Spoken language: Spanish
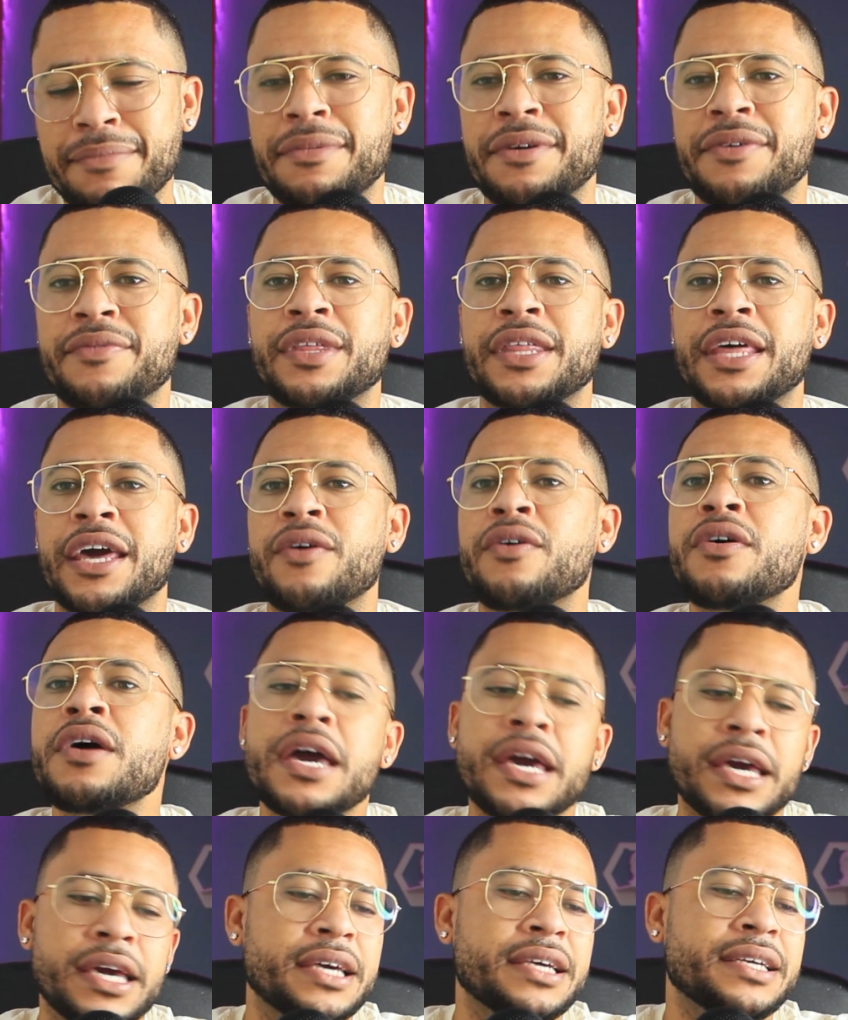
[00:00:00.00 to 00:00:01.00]
mi video
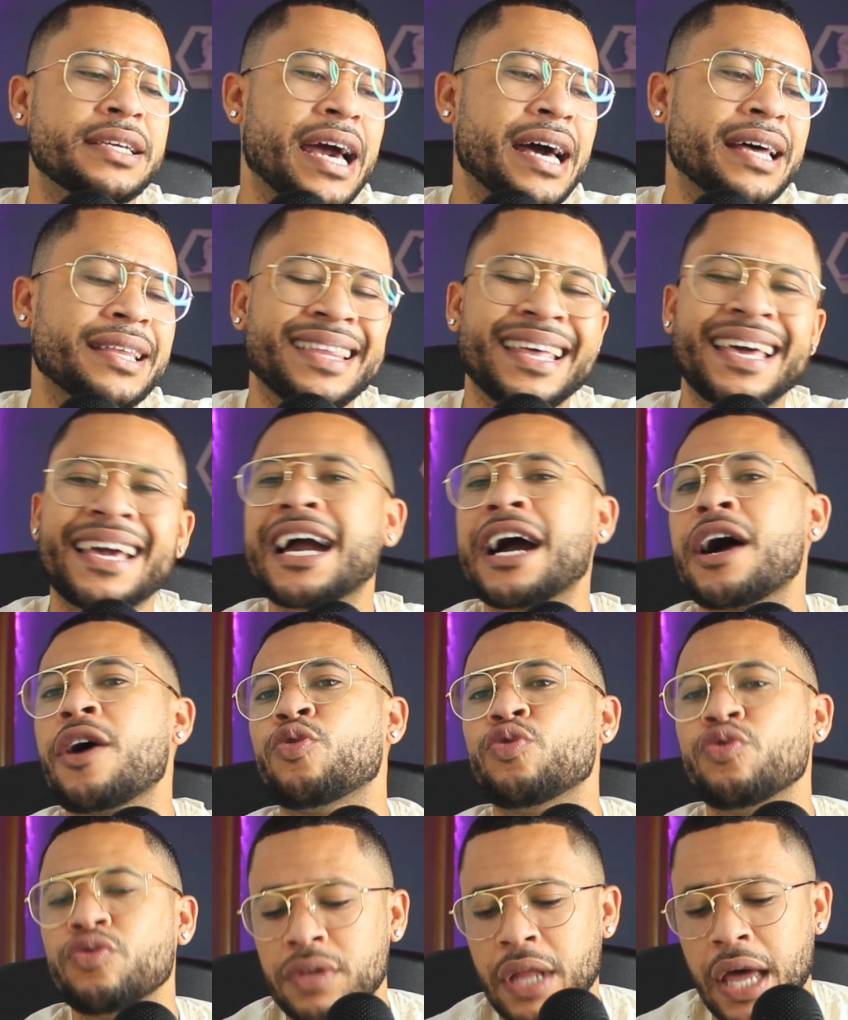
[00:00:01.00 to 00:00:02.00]
y ya tenga
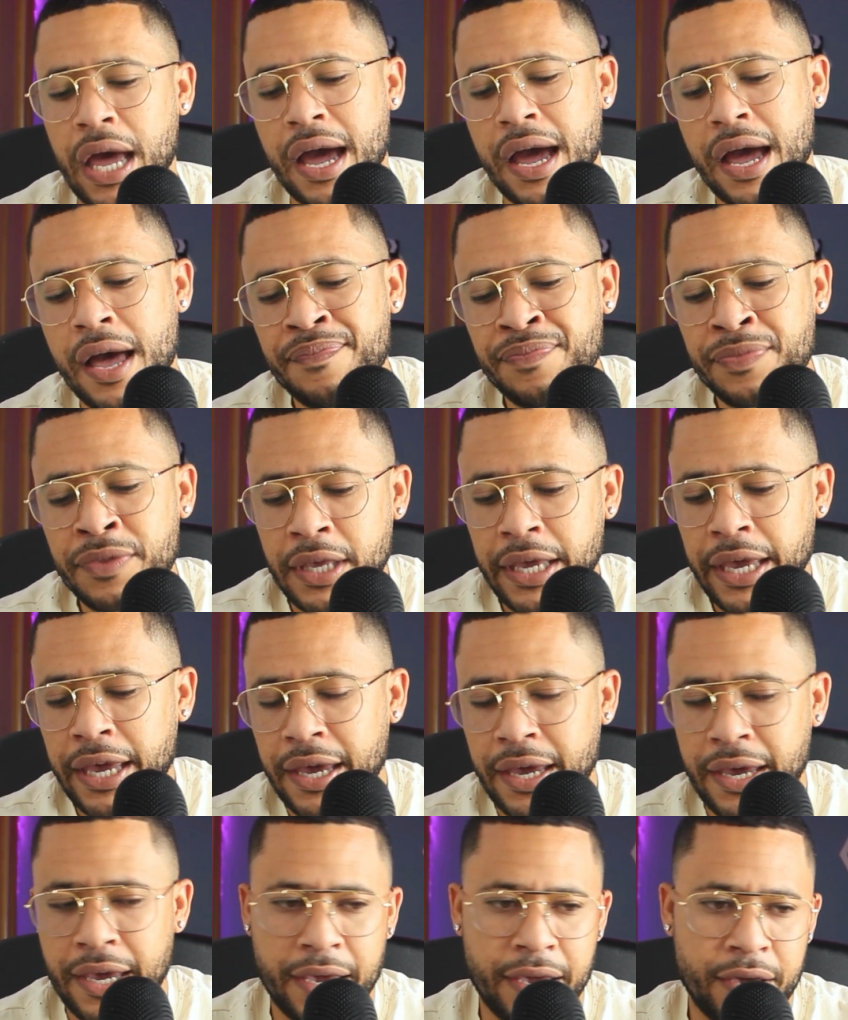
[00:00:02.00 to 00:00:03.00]
una,
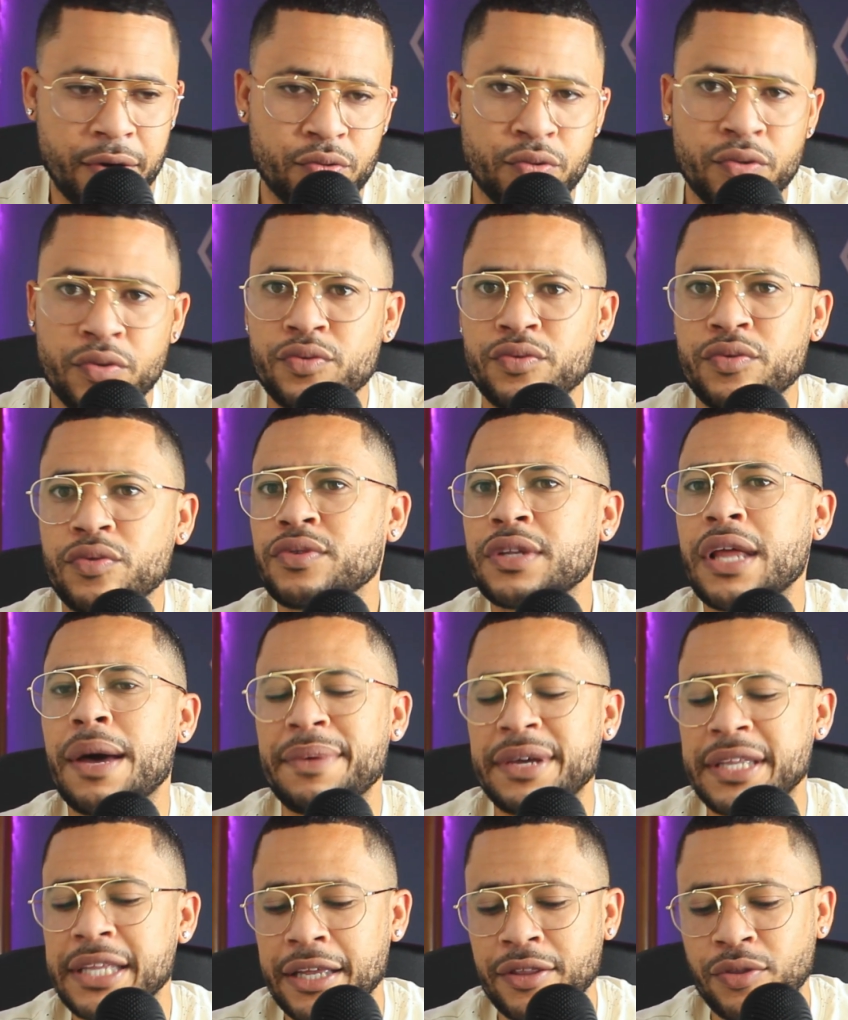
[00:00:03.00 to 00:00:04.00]
eh, una
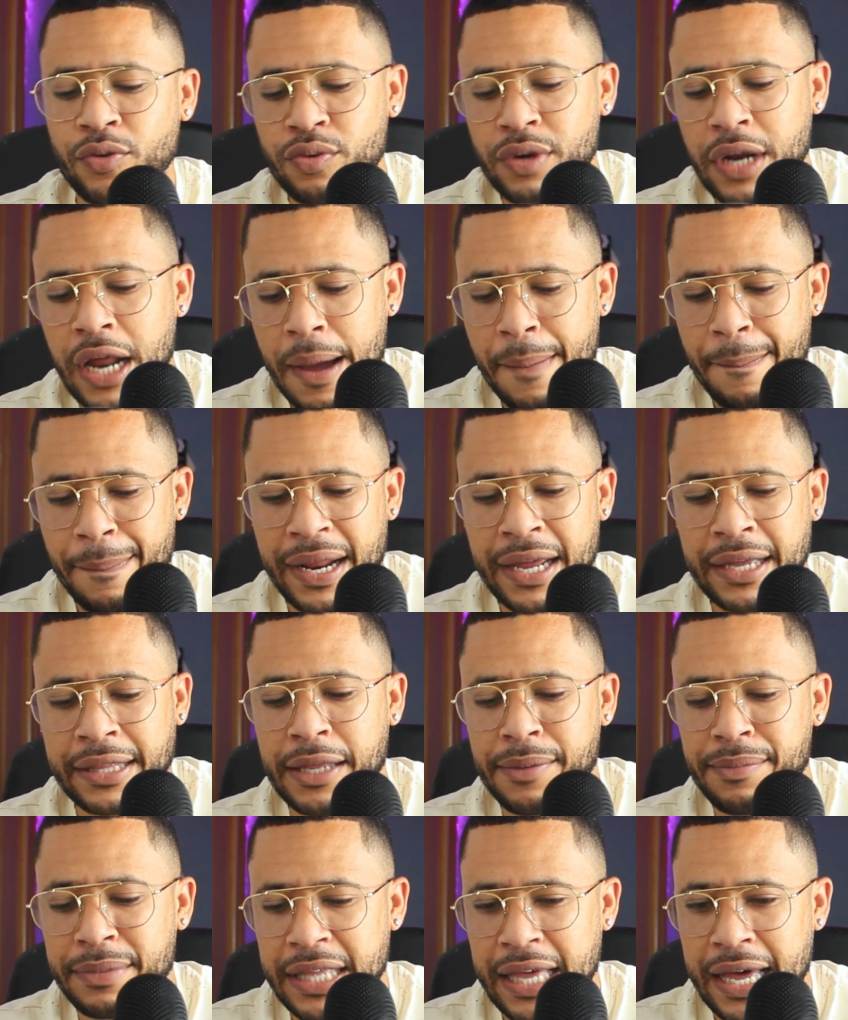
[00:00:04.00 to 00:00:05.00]
miniatura
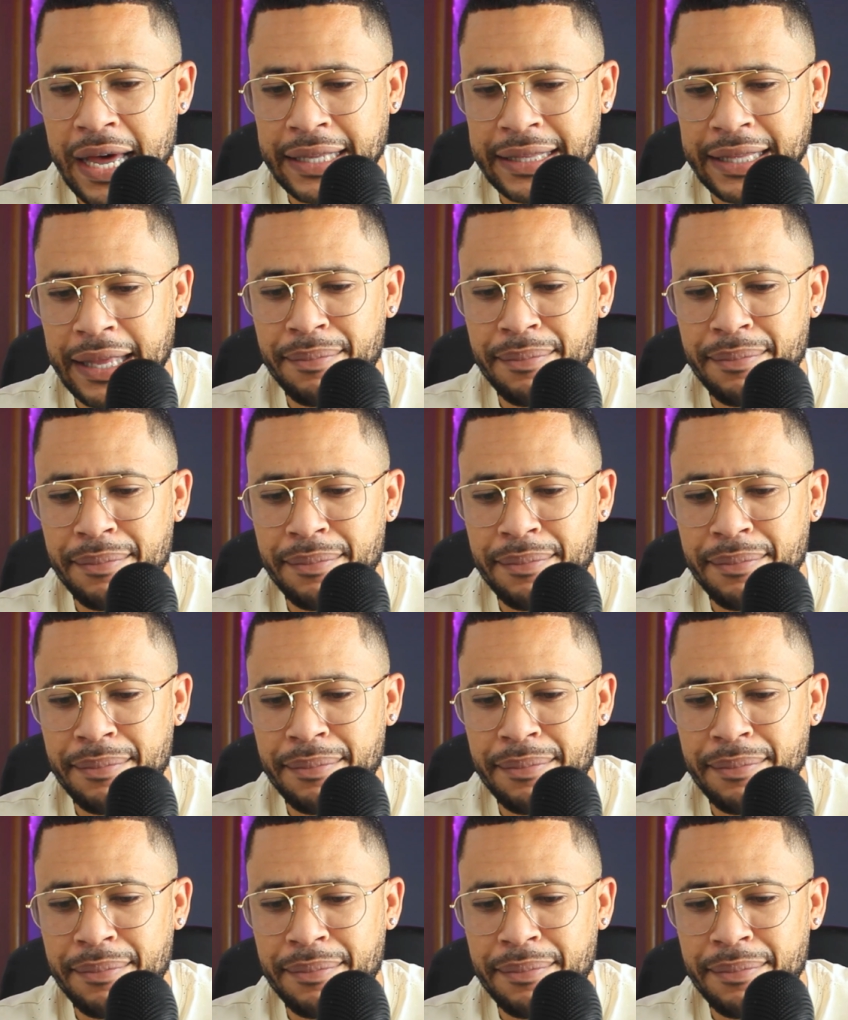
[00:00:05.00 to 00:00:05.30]
predeterminada.